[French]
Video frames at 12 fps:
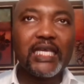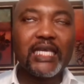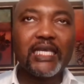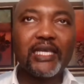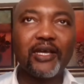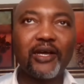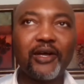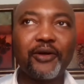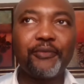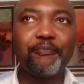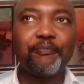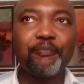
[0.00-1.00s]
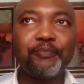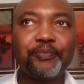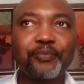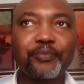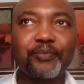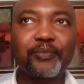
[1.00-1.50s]
Et euh,
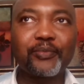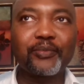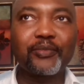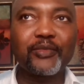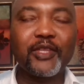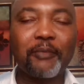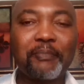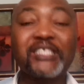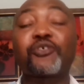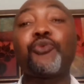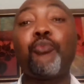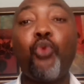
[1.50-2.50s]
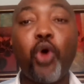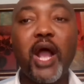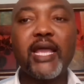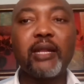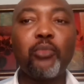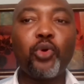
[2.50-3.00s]
parce que
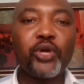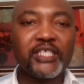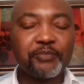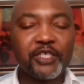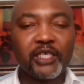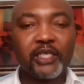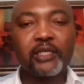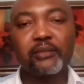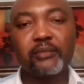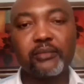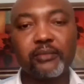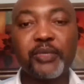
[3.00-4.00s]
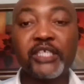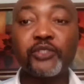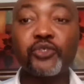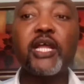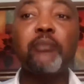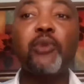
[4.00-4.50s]
moi, elles m'ont inspiré.
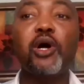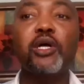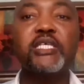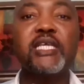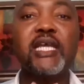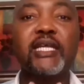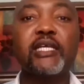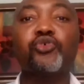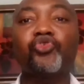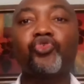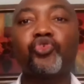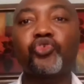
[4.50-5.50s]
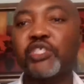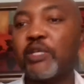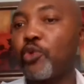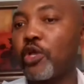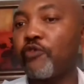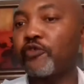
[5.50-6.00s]
Personnellement, il y a quelque chose que
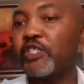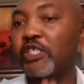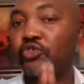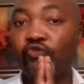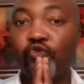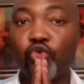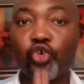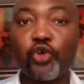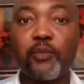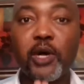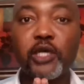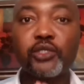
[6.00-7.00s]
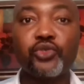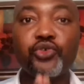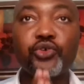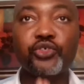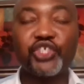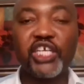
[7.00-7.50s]
j'aimerais vous dire. Je vous recommande
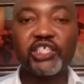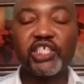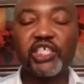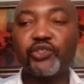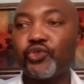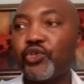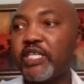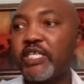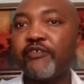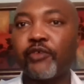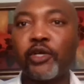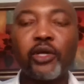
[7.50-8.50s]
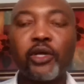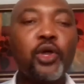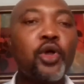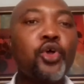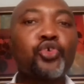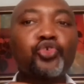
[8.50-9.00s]
de chercher ce livre,
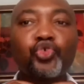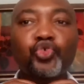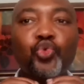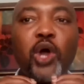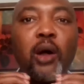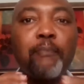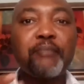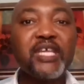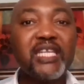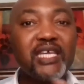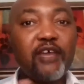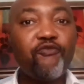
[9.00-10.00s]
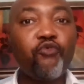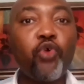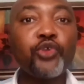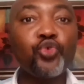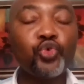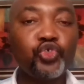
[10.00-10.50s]
que ce soit en PDF
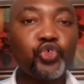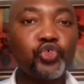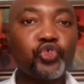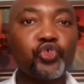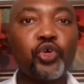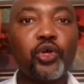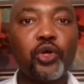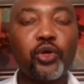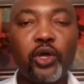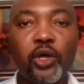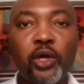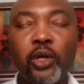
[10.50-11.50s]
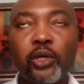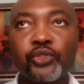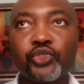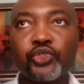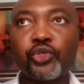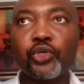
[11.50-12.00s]
ou en audio euh,
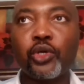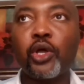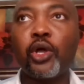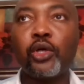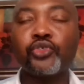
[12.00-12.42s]
euh, sur,